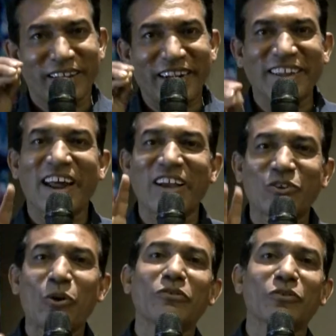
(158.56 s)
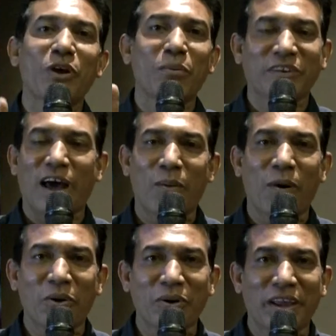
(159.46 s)
నటన జోక్స్ కూడా చాలా
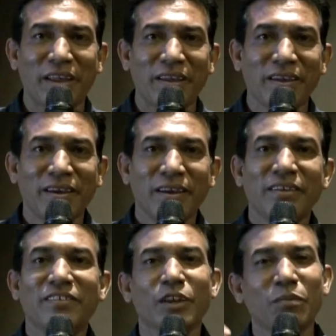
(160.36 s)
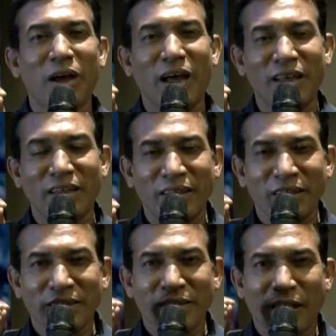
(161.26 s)
బాగున్నాయి సినిమా
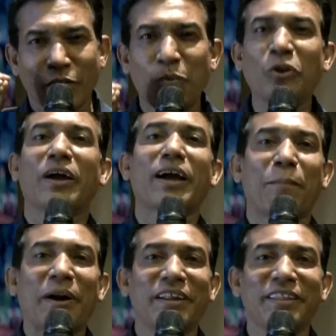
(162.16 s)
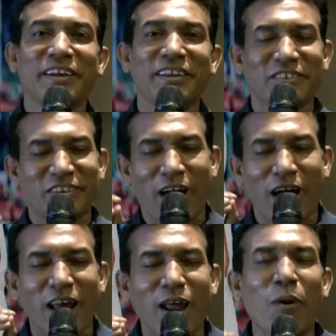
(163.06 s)
అద్భుతంగా పండిందండి
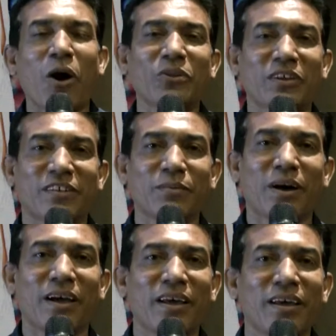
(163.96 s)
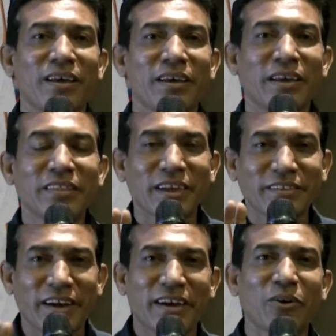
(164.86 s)
చాలా బాగుంది ఈ సినిమా ఎంత
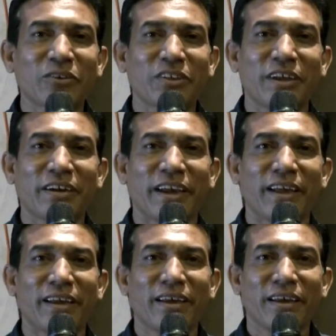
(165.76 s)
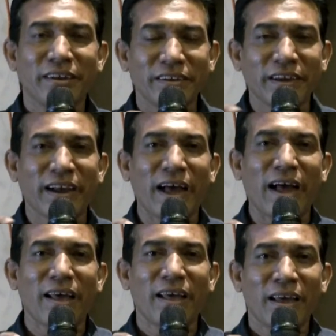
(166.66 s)
చక్కగా వచ్చిందంటే నిజంగా
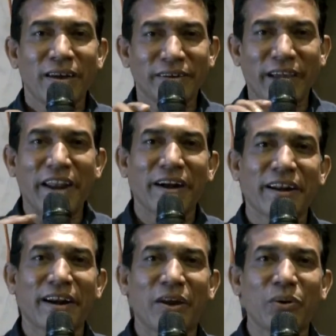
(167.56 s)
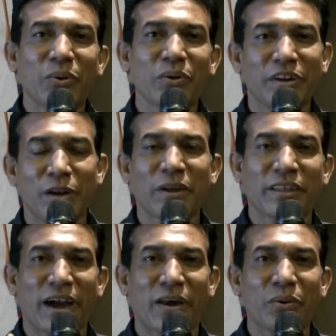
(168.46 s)
డైరెక్టర్ గారు నిర్మాత
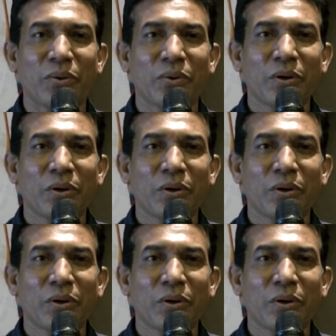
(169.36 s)
గారు